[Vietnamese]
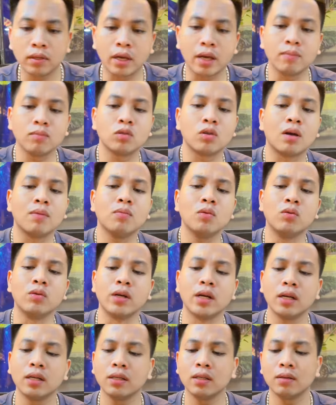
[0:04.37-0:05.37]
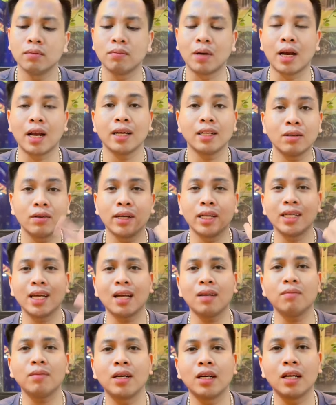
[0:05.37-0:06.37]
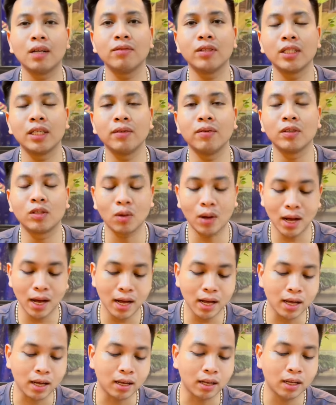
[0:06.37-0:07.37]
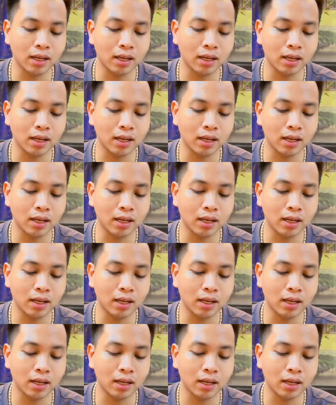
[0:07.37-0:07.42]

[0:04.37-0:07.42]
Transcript: Kem xóa mụn á? Mặt ừ. anh ở này nhẵn mà cái gì phải xóa à?